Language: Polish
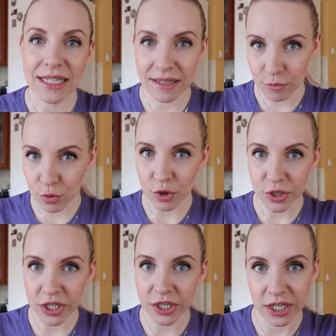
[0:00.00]
Jestem
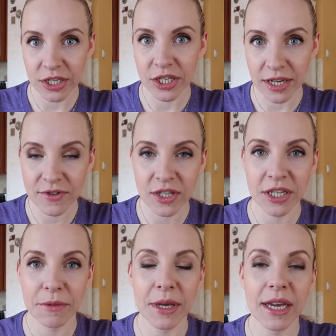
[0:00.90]
dużo cięższa niż jak
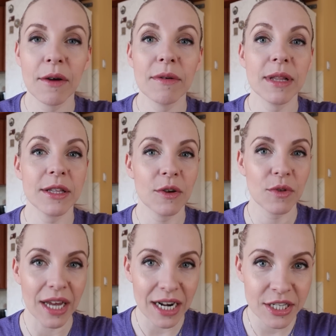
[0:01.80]
wcześniej biegałam,
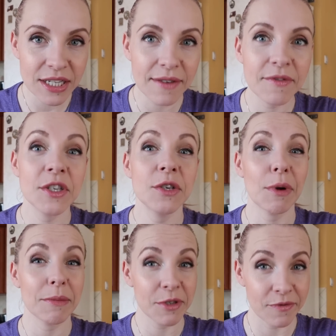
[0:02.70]
dlatego na razie
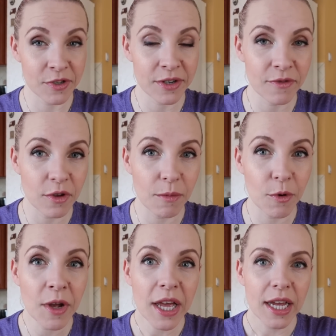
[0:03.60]
zawiesiłam, ćwiczę w
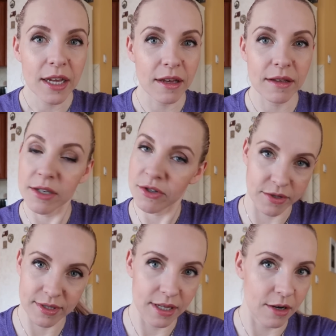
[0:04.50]
domu. Y, nie,
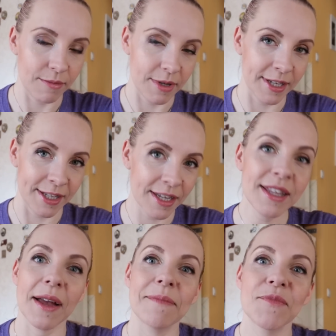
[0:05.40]
że nic nie robię, nie, nie,
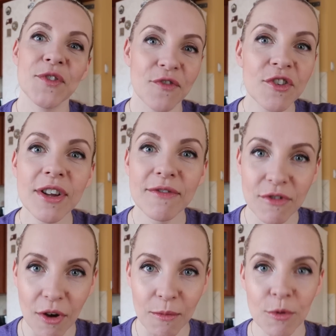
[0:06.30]
nie. Ćwiczę
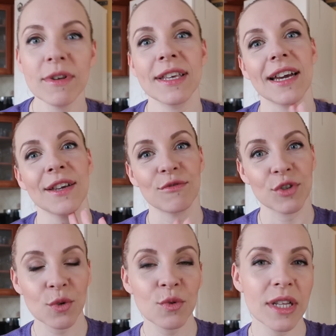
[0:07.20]
w domu i jak
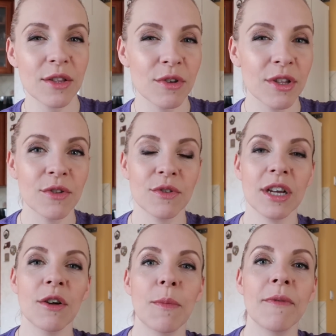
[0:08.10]
już schudnę, dojdę do
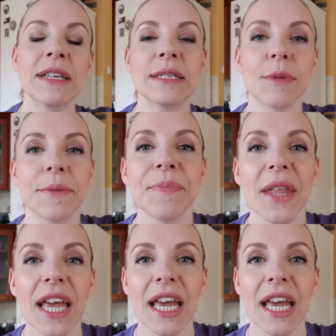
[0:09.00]
tego powiedzmy